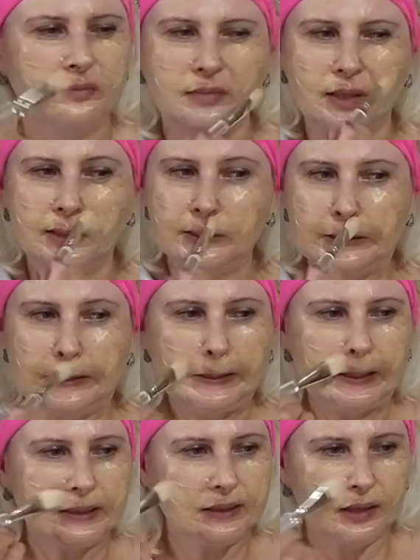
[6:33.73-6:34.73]

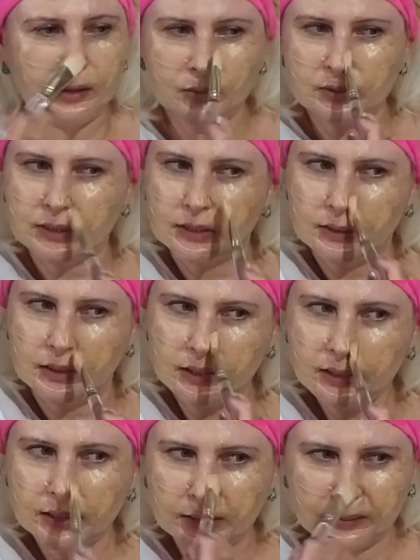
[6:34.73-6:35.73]
интрига остается
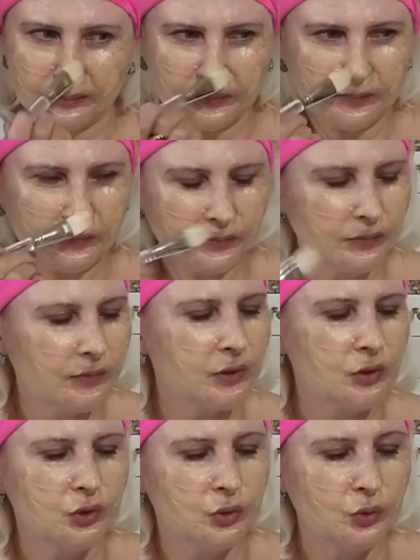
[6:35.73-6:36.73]
интригой.
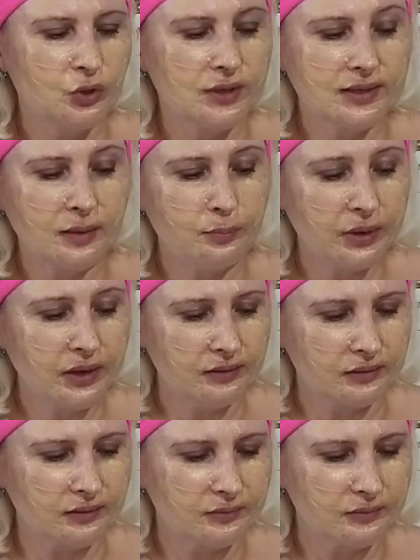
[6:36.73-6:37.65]
Что же за бренд?